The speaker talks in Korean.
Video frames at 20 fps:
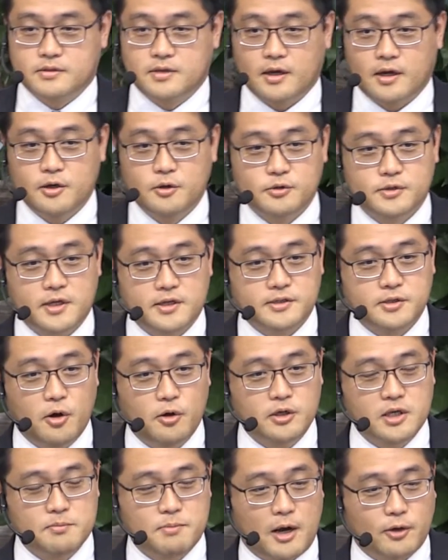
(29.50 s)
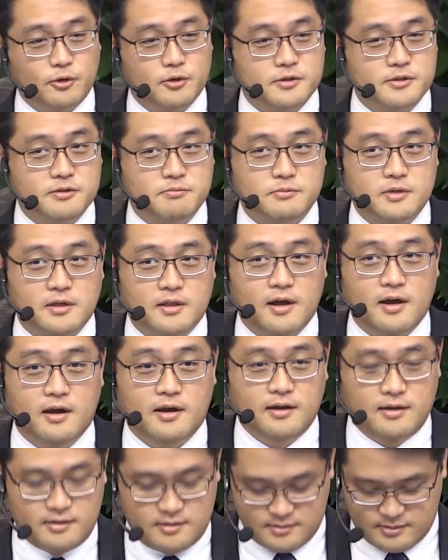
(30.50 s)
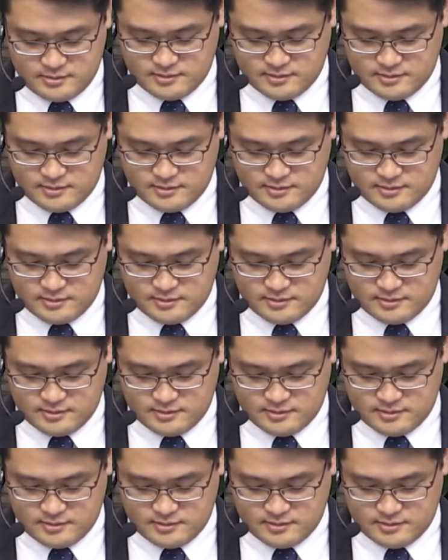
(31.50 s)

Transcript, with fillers: 제가 요새 성이 바뀌었습니다.